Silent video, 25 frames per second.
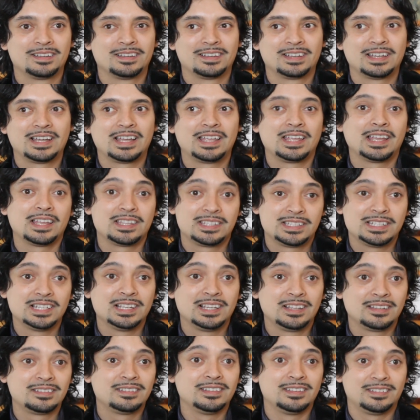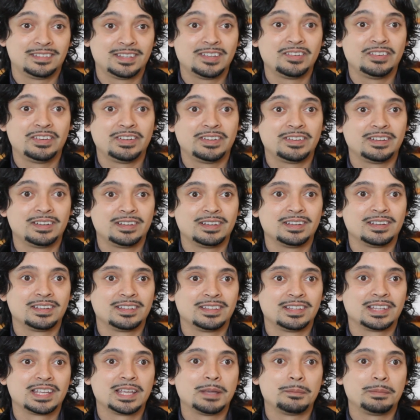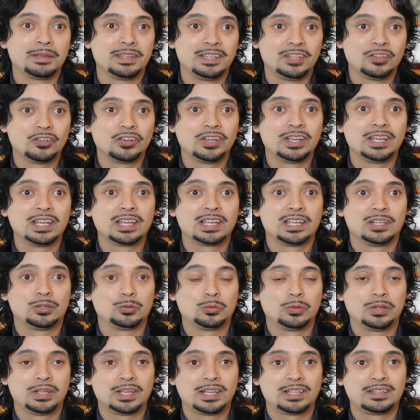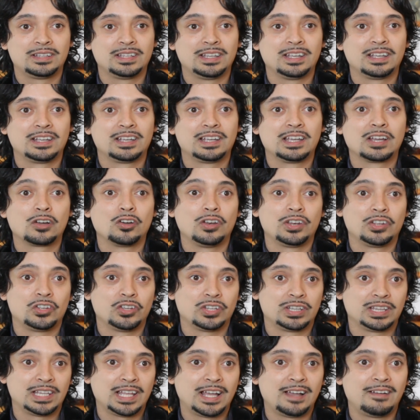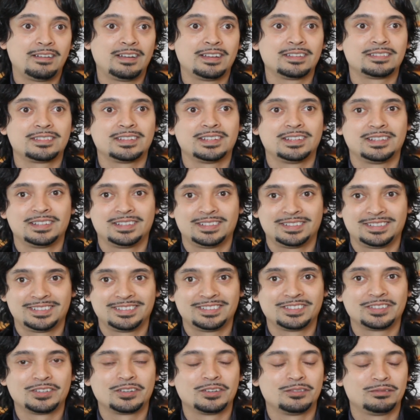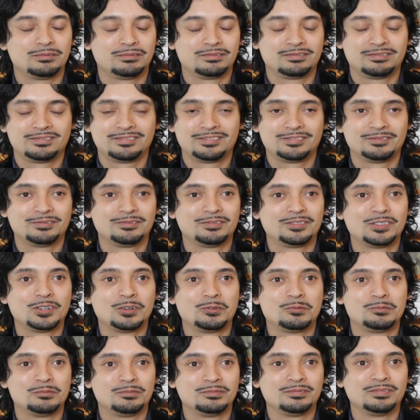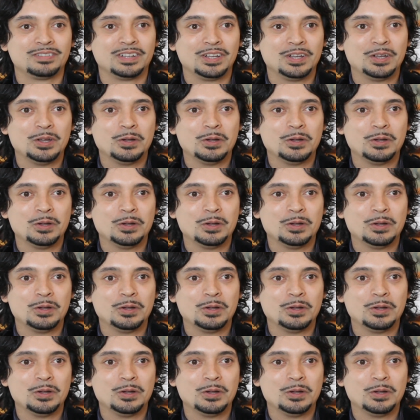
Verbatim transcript: que allá en Chile sí se vive, de qué apellido es, qué estudiaste, en qué colegio estabas, eh, todo un,